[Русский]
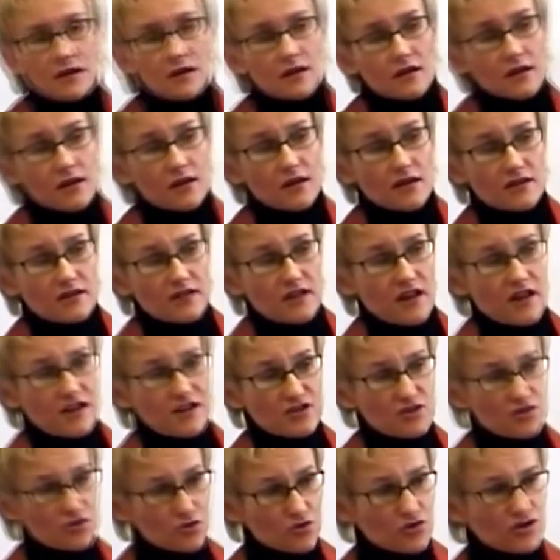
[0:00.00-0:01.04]
Это
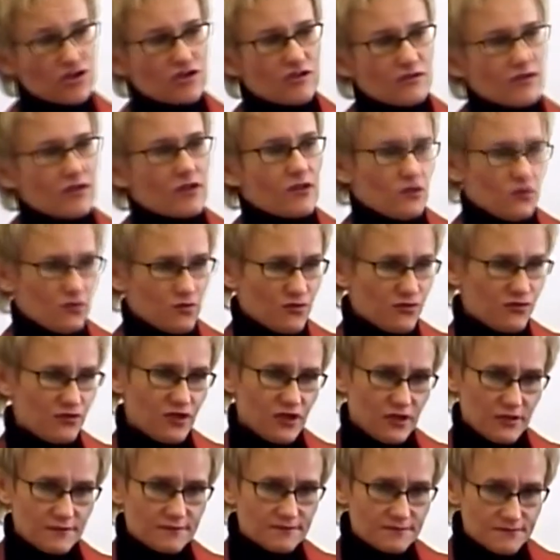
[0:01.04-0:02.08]
отсутствие
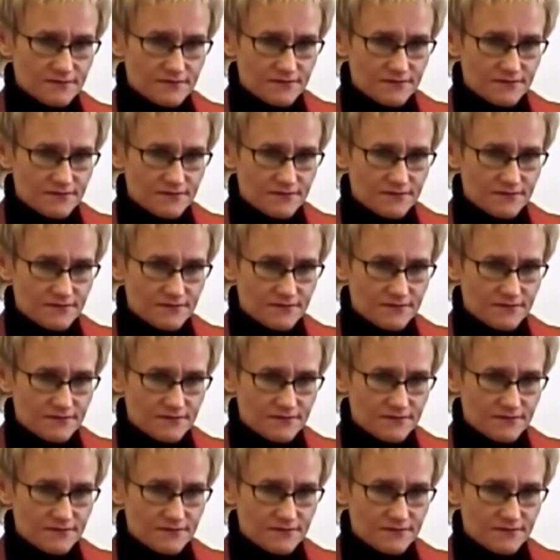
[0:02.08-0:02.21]
любви